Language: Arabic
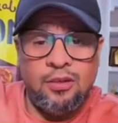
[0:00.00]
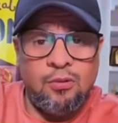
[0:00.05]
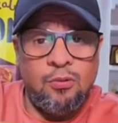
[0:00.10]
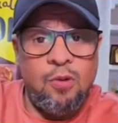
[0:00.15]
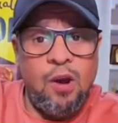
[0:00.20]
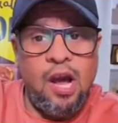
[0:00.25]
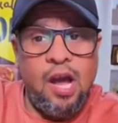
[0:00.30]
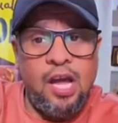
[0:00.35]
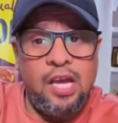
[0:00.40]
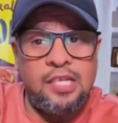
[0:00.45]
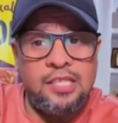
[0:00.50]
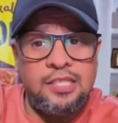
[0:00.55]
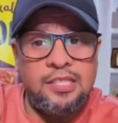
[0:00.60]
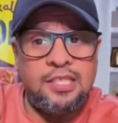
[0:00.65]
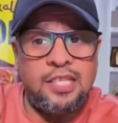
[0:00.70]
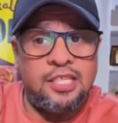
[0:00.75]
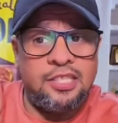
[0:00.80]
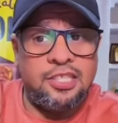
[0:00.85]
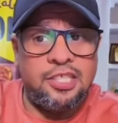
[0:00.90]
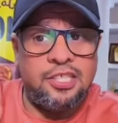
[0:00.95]
واحد
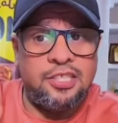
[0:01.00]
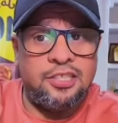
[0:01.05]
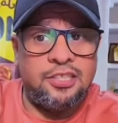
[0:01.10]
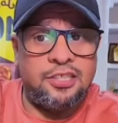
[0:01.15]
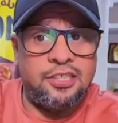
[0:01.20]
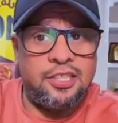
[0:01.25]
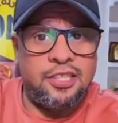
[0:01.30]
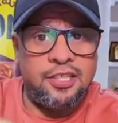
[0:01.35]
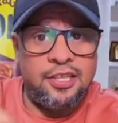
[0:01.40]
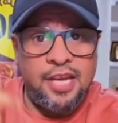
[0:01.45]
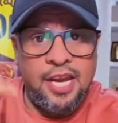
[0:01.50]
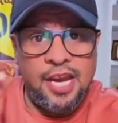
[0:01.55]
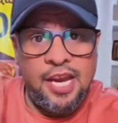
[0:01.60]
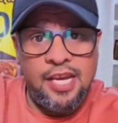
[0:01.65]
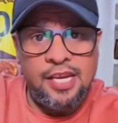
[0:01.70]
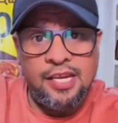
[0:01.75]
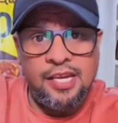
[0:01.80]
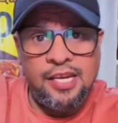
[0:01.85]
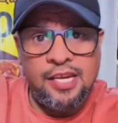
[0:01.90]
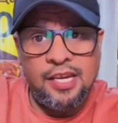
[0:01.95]
الجلد
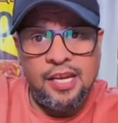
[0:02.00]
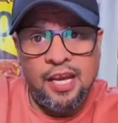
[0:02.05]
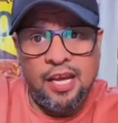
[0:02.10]
اثنين